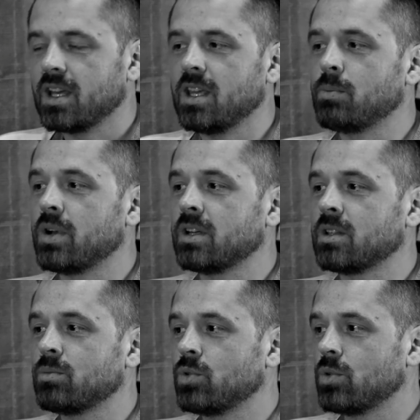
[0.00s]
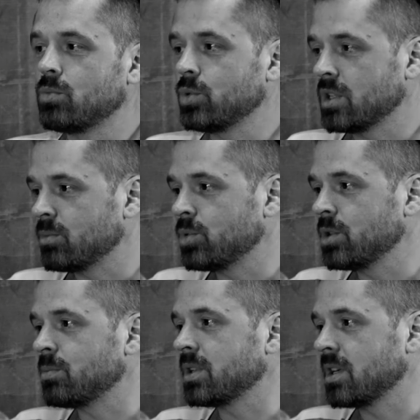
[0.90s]
и поэтому мудро
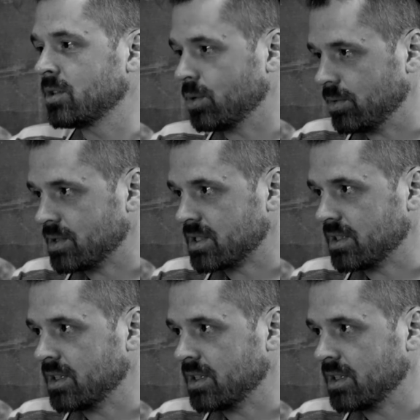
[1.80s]
будет подготовиться.